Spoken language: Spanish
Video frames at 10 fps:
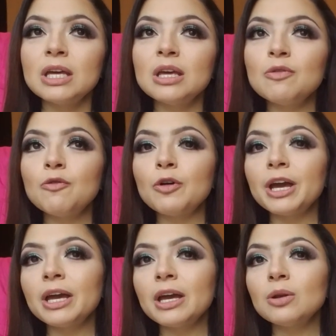Y
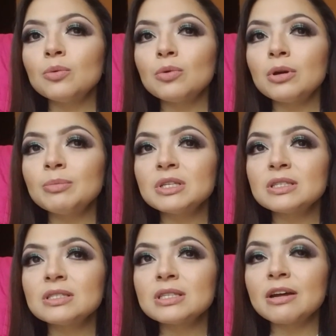fue en uno de
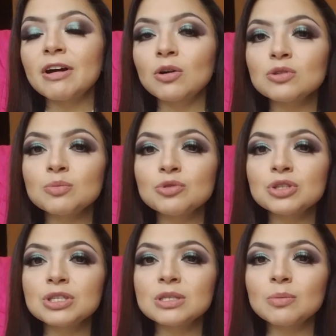mis trabajos
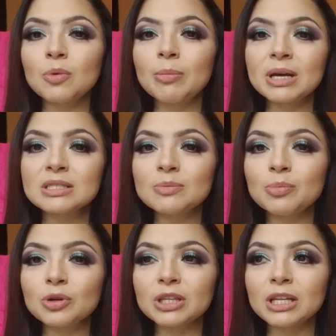muchísimo más
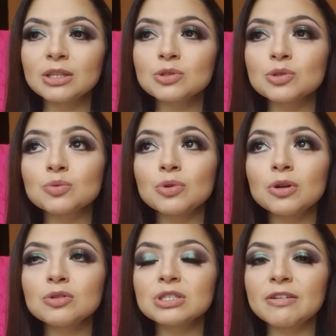importantes, es uno de
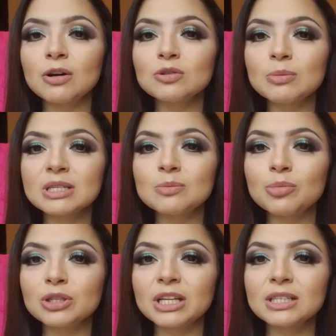los trabajos más
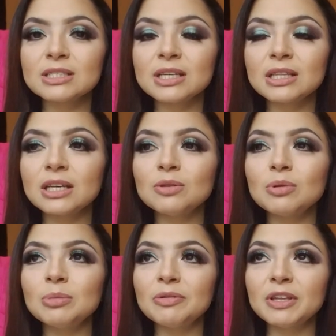importantes que he tenido
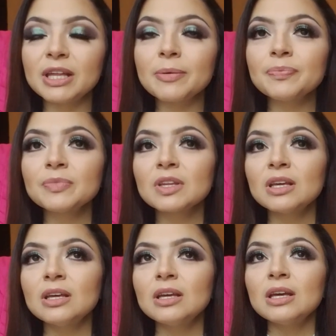en mi vida,
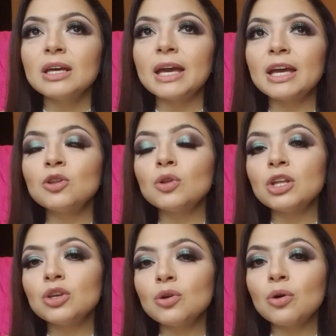en
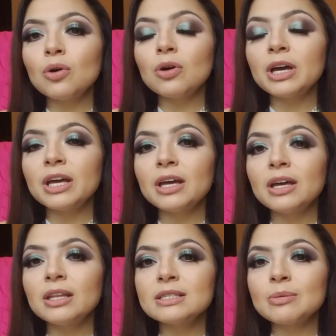donde yo
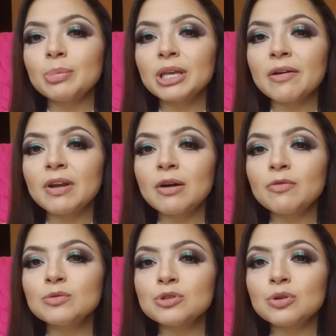eh, desempeñaba la
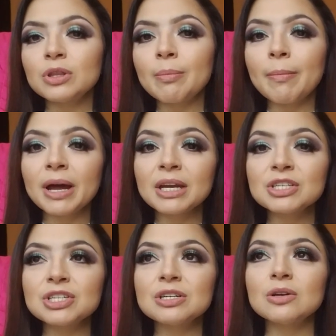función de
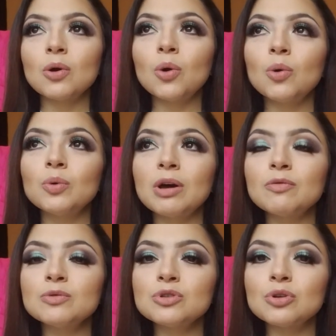manager o una
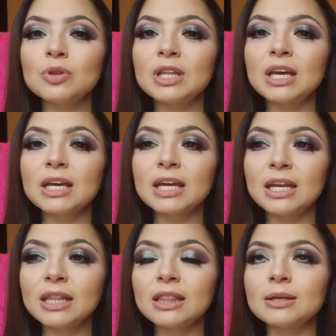función de
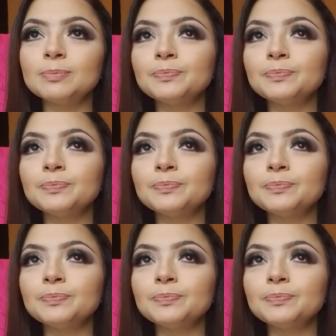gerente.